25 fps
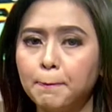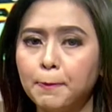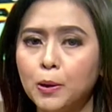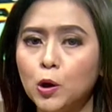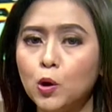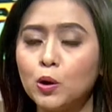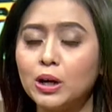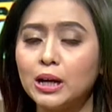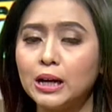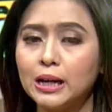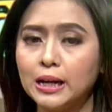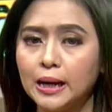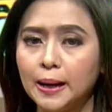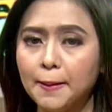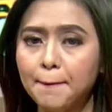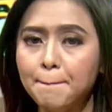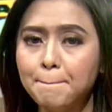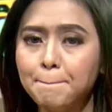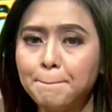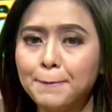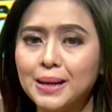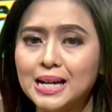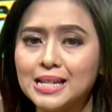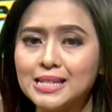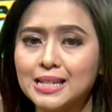Blok 6
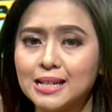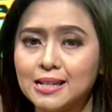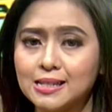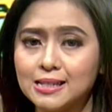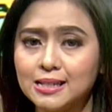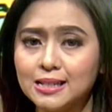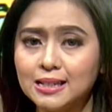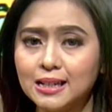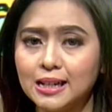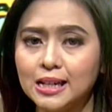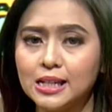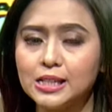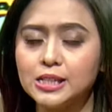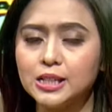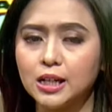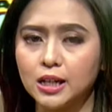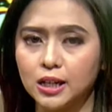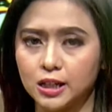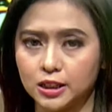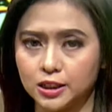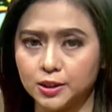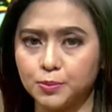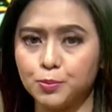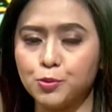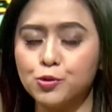Pasar Senen,
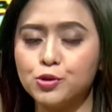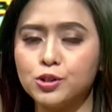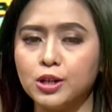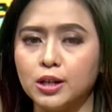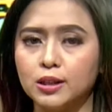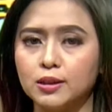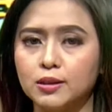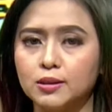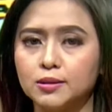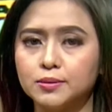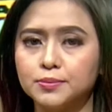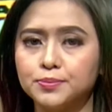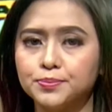Jakarta Pusat.